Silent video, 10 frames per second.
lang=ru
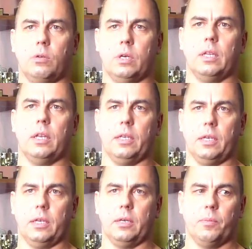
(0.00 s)
легкой
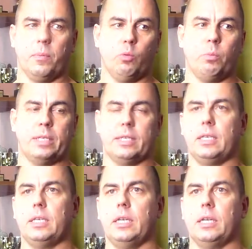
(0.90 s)
атлетики. Потом мы
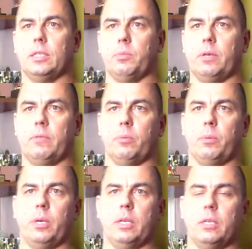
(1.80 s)
отсоединились, сперва мы
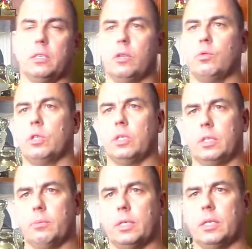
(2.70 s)
были
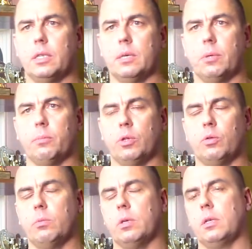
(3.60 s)
детско-юношеским центром, а
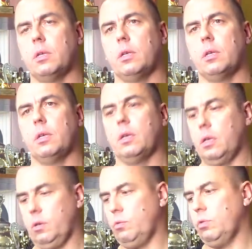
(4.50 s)
потом
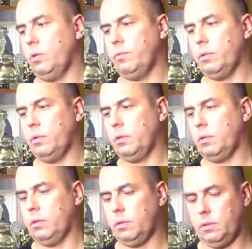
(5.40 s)
уже
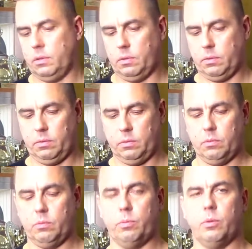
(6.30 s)

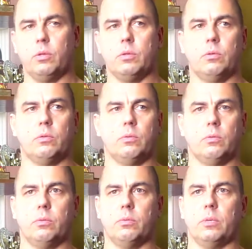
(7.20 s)
ну,
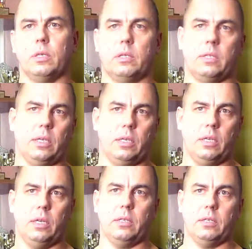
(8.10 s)
полностью мы
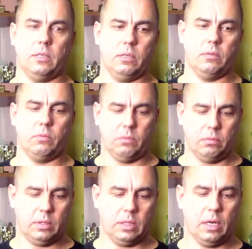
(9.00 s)
отсоединились и ну,
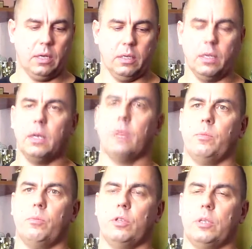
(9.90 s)
стали
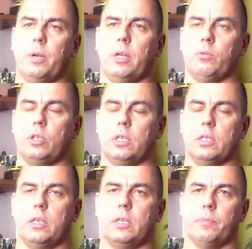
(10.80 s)
муниципальным
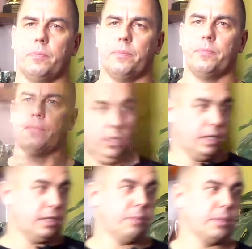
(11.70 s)
учреждением.
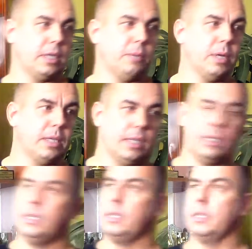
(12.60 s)
Я сам занимался
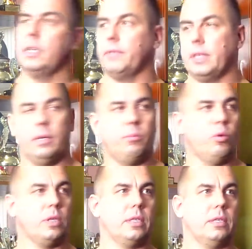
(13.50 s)
здесь, да, в зале
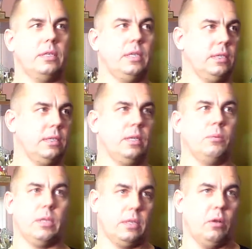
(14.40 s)
бокса. Здесь
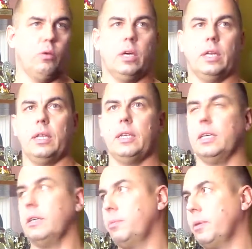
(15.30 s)
занимался легкой
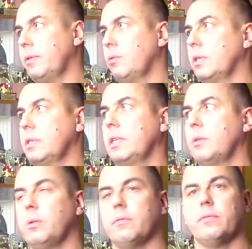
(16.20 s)
атлетикой. Сперва у нас
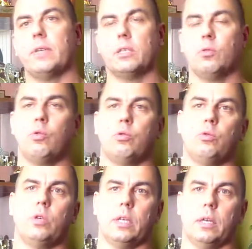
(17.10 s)
зал был во Дворце
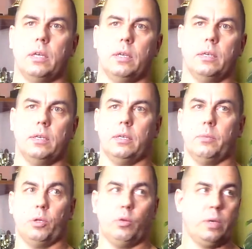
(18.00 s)
культуры. А
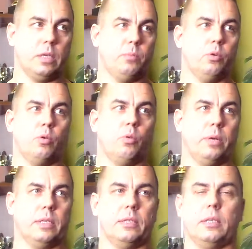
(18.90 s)
потом, как
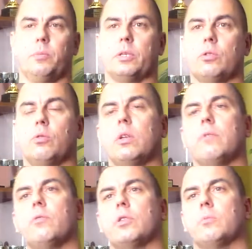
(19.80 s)
спорткомплекс здесь построили
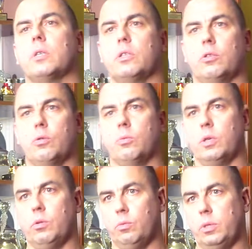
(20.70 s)
в 86
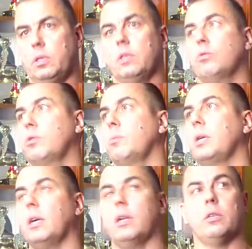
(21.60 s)
году, мы здесь уже
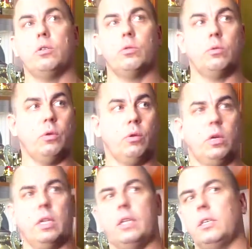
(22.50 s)
бегали. Еще
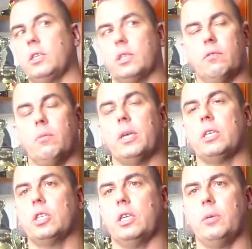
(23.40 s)
легкоатлетического
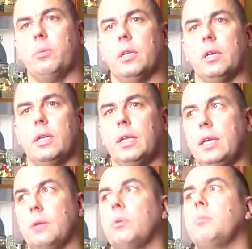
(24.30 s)
манежа не было.
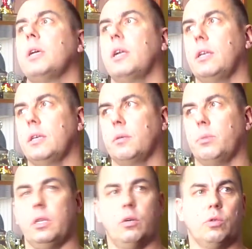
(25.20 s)
Мы бегали
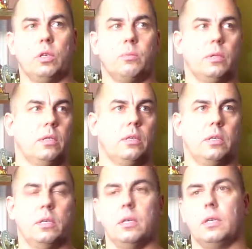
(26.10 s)
по дорожкам здесь.